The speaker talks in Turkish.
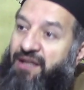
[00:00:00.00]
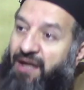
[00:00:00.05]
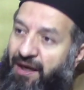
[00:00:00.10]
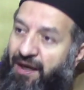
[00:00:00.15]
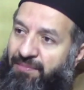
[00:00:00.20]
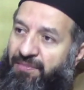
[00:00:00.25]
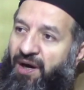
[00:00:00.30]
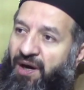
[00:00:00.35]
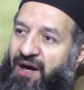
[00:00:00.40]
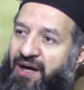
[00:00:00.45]

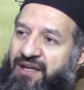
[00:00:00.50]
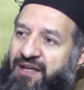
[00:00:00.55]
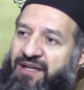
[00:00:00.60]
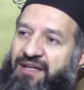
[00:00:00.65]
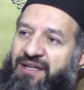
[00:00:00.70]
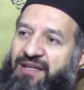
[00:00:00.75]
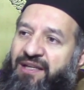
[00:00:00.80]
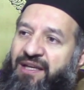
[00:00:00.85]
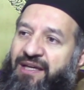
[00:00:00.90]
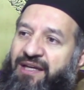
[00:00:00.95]
tam
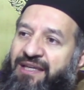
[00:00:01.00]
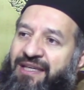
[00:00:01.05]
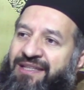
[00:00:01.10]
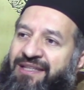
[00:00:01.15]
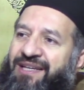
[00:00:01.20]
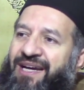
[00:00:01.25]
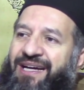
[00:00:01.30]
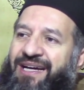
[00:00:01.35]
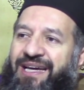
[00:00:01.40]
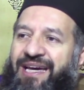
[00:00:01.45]
hakkıyla
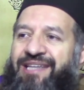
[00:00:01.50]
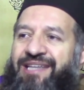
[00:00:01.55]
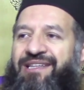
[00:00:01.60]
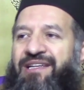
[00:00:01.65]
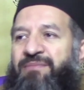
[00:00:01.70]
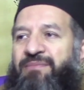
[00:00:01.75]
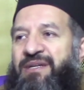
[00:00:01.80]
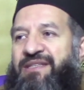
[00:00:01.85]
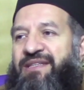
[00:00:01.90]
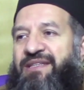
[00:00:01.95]
idrak
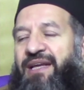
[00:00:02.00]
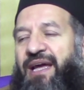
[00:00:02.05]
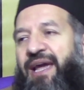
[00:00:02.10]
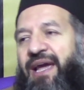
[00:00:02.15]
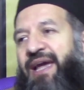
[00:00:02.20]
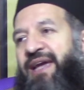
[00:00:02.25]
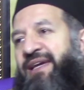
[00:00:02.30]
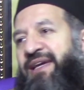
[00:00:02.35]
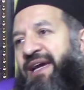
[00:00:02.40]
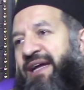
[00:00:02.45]
edilmesine
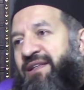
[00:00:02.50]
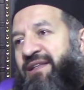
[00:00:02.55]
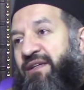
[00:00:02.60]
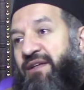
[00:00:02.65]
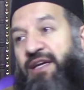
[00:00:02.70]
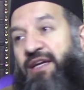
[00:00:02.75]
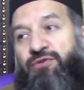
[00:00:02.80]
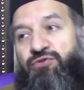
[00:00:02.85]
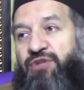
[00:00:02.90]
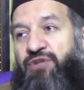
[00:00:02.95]
engeldir.
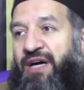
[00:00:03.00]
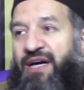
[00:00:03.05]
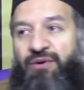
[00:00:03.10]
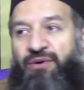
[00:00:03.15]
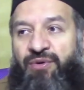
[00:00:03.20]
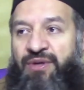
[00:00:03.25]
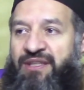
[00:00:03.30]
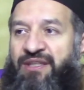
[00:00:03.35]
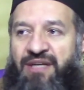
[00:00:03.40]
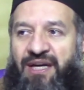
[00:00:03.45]
Henüz daha
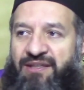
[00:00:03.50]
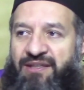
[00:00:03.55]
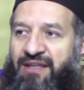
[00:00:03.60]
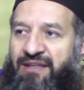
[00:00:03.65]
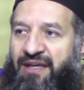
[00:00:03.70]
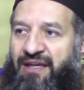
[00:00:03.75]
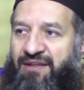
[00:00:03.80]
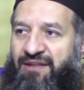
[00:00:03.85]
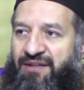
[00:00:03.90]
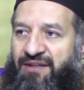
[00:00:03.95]
o idrakta
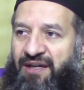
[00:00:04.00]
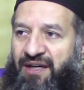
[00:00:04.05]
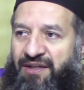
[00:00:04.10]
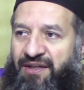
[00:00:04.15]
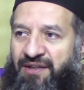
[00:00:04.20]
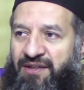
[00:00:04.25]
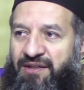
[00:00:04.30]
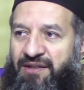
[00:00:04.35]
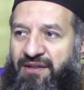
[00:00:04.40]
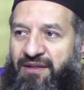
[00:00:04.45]
değildir yani.
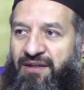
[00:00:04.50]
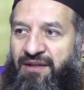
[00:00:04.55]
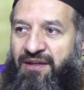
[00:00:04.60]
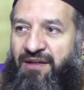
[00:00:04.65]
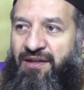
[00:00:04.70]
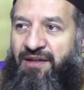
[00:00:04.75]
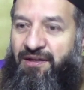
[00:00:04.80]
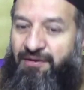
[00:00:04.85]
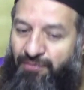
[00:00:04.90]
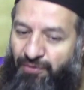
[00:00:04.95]

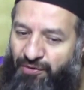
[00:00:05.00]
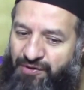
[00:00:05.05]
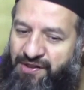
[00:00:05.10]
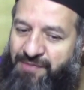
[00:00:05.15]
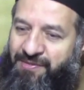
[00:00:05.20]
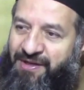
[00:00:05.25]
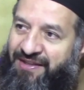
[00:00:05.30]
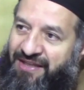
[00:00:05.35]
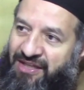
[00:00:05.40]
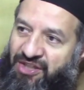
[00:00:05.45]
O
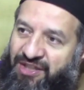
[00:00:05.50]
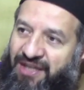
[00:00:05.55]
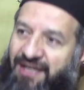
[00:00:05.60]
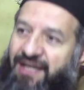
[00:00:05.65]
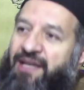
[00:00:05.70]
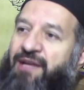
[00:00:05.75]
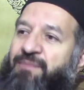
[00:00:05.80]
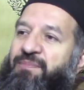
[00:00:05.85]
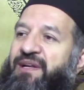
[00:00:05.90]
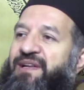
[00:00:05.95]
zaman da işte
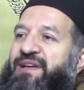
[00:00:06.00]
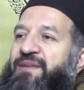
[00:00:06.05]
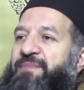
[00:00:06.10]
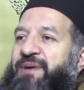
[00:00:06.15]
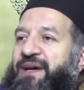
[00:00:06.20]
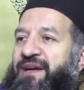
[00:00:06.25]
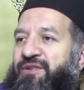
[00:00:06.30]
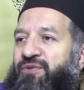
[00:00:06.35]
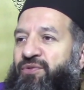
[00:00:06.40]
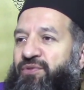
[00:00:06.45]
gene bilgi
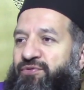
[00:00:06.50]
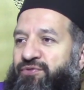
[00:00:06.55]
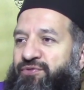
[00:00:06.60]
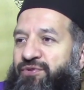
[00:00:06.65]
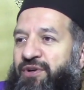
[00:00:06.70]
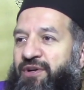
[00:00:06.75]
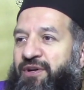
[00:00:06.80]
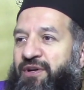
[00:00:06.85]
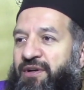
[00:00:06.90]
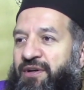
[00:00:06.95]
perde olur.
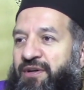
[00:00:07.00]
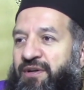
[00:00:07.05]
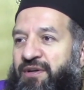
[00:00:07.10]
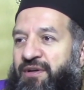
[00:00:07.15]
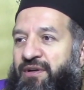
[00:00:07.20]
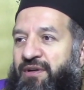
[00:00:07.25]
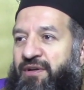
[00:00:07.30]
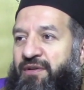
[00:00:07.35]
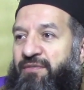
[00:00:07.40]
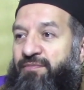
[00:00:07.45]

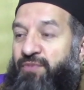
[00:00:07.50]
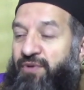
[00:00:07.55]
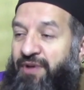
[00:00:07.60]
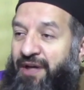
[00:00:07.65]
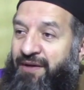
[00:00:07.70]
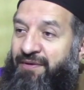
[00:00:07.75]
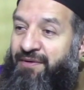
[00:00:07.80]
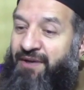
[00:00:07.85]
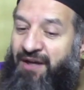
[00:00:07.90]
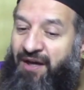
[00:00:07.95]

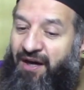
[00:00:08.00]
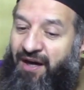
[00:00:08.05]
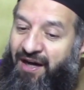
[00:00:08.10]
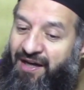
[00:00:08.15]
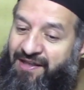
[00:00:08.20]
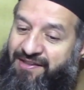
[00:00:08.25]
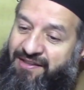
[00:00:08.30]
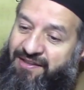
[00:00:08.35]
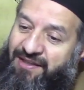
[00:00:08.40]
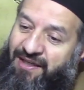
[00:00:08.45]
Yani
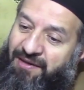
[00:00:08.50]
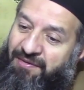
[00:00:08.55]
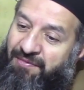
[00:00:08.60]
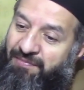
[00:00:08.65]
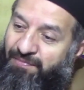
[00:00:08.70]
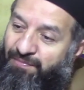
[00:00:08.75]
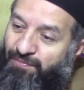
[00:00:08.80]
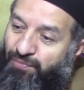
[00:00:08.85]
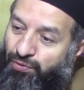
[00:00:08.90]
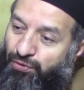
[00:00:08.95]
aslında
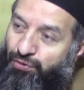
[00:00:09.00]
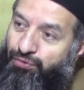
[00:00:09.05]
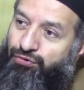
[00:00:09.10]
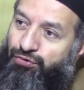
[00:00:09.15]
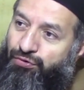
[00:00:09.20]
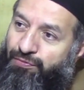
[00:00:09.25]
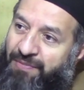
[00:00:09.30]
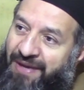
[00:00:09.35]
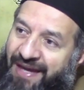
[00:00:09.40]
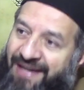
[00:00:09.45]

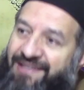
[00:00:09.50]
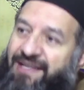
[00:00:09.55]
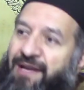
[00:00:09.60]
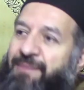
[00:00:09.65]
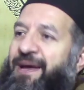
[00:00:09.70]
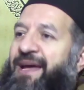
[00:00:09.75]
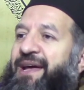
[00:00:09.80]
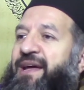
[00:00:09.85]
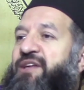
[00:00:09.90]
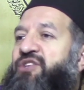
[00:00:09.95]
bulunduğu
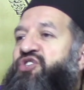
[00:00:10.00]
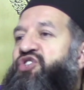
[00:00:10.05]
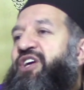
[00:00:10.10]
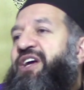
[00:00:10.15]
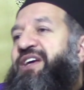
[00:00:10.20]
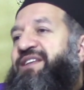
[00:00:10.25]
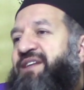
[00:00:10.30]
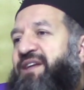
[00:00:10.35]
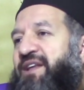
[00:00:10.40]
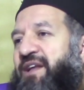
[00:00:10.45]
mertebe
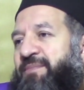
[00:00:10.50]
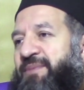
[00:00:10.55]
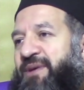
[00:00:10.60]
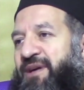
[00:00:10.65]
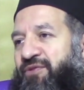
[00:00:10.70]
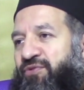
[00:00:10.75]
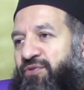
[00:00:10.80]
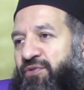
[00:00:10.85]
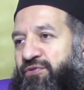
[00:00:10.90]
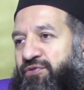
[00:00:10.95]
cihetiyle
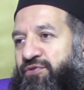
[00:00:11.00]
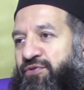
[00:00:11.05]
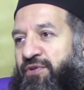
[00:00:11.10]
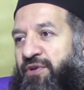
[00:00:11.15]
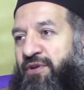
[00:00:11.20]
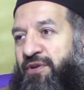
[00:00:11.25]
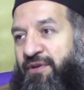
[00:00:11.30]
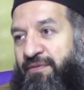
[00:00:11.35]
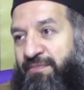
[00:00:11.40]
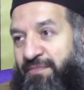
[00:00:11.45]
perde olur.
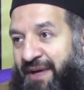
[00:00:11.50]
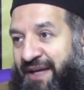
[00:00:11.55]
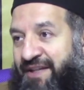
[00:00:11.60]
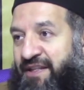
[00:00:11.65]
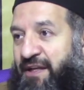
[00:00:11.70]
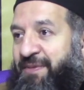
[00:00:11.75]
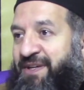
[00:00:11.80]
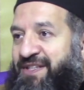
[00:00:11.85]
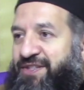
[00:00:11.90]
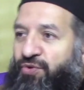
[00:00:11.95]

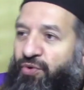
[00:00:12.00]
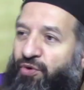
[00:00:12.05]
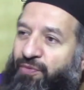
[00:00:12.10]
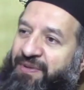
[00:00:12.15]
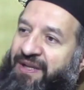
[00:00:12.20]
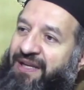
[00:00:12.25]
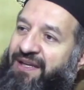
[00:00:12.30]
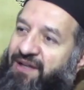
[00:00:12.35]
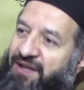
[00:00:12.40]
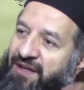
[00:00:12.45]
Mertebesi o
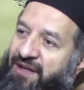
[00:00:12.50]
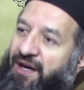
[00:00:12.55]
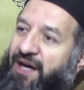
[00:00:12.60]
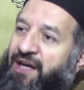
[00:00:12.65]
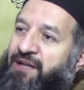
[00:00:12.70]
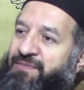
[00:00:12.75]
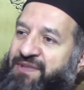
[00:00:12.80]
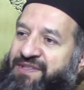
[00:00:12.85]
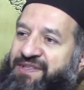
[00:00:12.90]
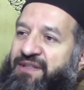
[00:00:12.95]
bilgiyi
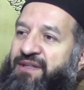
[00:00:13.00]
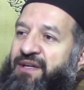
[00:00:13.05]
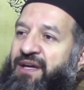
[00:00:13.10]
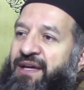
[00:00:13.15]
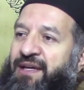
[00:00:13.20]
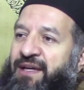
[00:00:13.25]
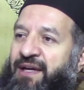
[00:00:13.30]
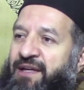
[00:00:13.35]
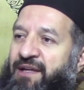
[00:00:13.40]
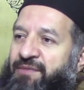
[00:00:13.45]
almasını
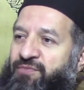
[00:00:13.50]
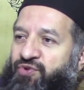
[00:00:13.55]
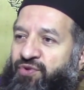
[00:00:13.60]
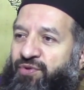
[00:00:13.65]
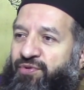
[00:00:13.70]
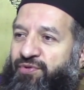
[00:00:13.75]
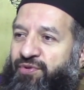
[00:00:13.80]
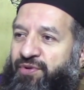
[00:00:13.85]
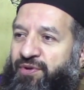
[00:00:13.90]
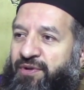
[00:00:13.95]
engellemiş
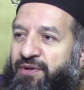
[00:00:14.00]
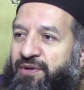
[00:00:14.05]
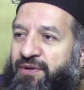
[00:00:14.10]
oluyor.